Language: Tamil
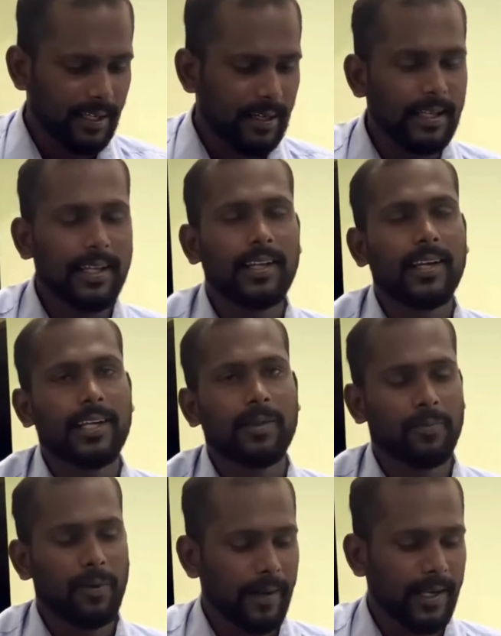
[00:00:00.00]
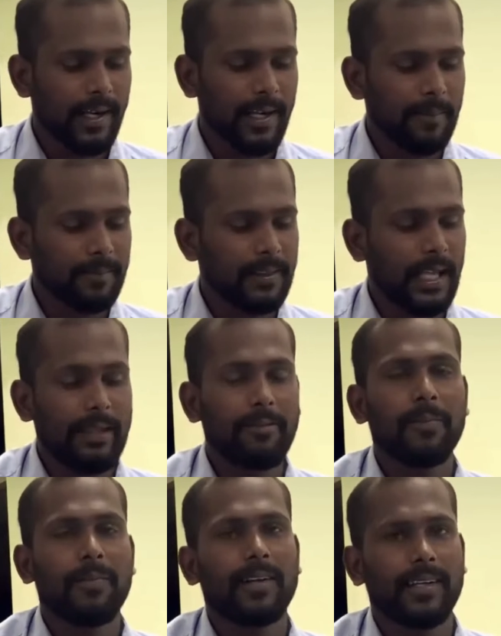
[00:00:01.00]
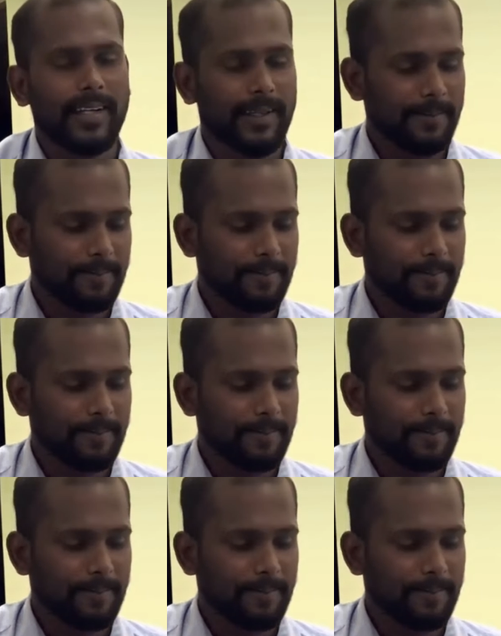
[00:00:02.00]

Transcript: கையில் கிடைக்கும் பொம்மையிலெல்லாம் தடவி பார்க்கிறேன்